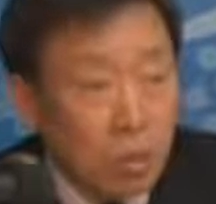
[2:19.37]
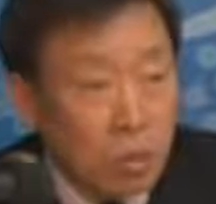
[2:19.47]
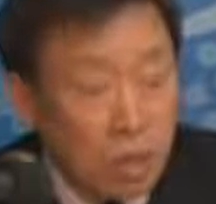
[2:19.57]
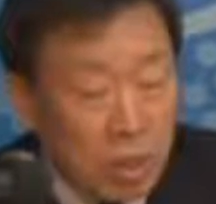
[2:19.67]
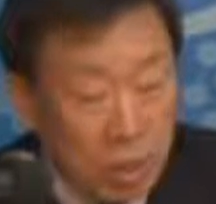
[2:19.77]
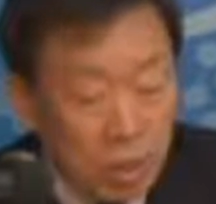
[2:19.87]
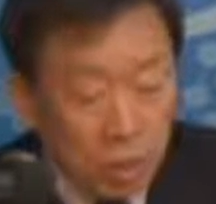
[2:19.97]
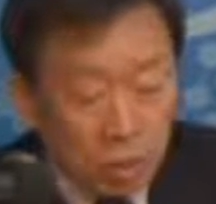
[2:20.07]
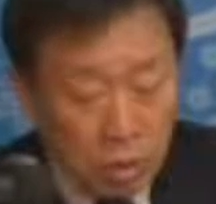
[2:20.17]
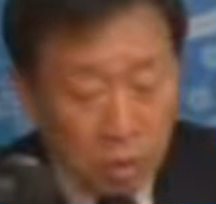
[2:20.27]

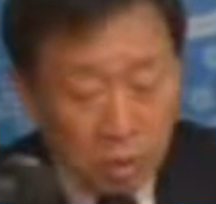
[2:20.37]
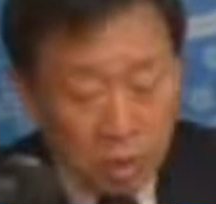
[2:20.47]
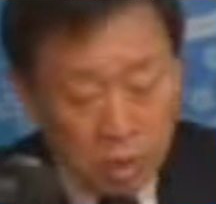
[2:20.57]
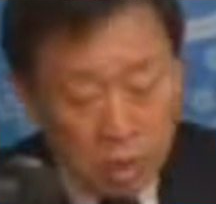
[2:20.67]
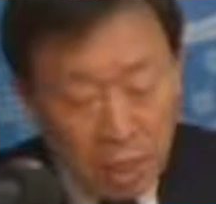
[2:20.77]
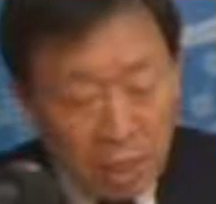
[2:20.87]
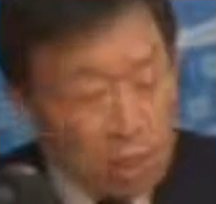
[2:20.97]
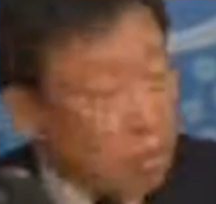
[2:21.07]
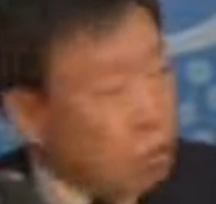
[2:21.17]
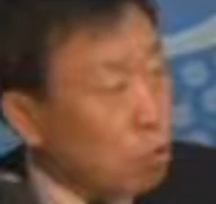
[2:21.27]
도시가
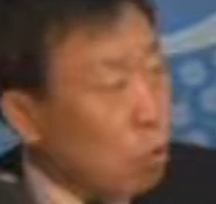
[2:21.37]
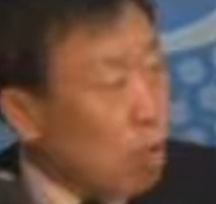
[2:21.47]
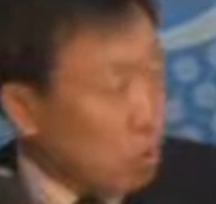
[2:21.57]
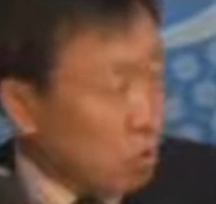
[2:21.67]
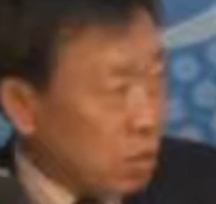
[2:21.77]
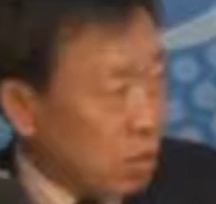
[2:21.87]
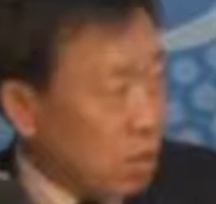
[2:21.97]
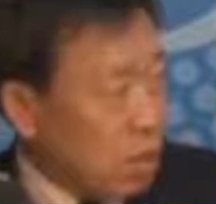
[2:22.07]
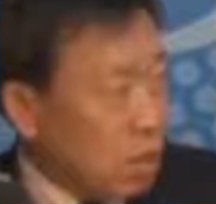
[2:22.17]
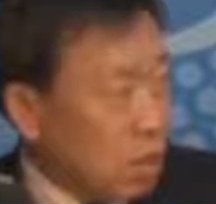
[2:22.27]
체계적인 계획
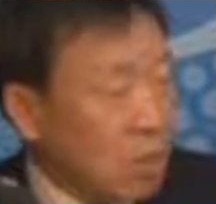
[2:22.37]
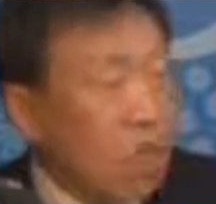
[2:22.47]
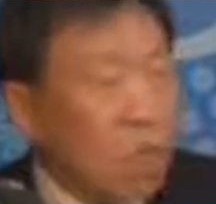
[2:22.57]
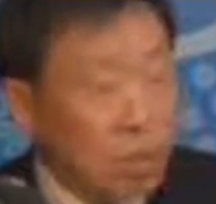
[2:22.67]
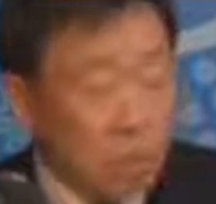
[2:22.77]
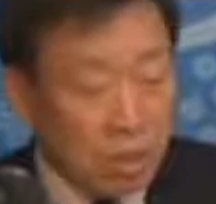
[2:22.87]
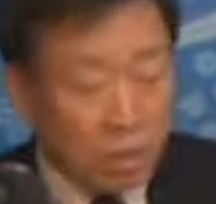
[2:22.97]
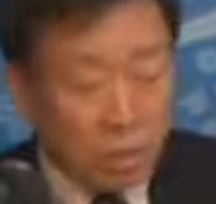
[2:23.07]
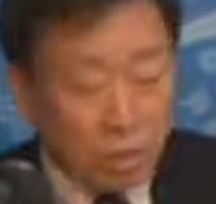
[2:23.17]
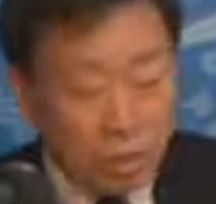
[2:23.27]
없이 세워진
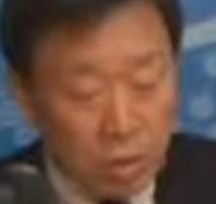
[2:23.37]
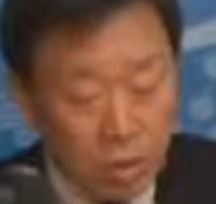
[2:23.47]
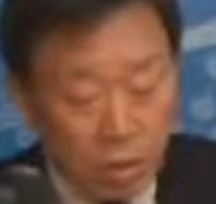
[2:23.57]
것이죠.